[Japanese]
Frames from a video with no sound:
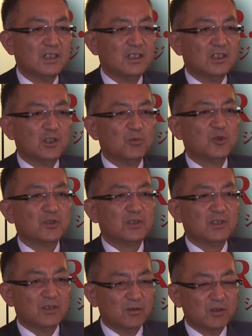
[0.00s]
思っ
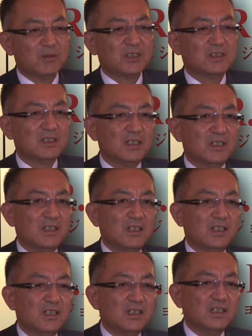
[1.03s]
ております。
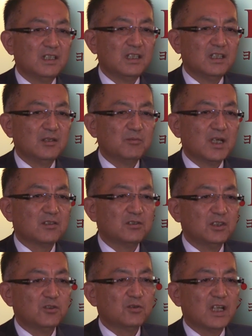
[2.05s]

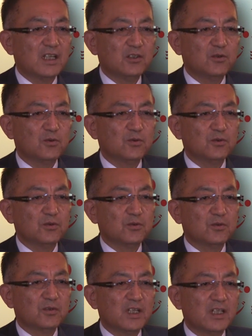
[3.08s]
国と対等というこ
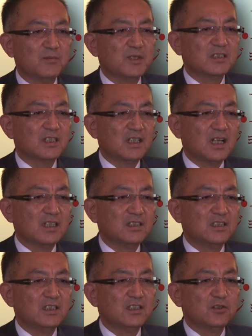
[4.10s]
とでありますから、
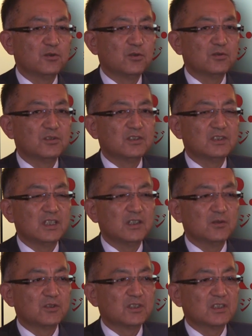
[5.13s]
地域の独自性
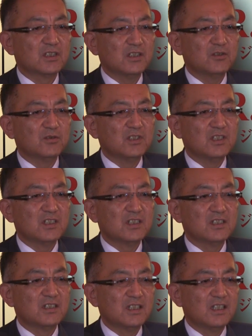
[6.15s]
をしっかりと認
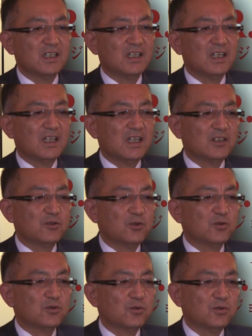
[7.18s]
識してそれ
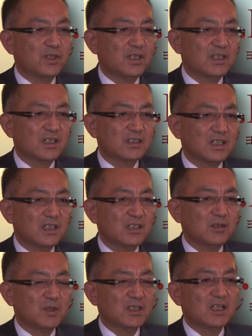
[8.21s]
を条例化した
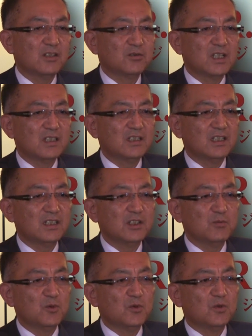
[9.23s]
り、また予算的に
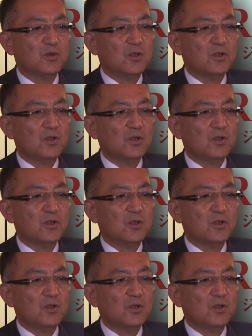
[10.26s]
も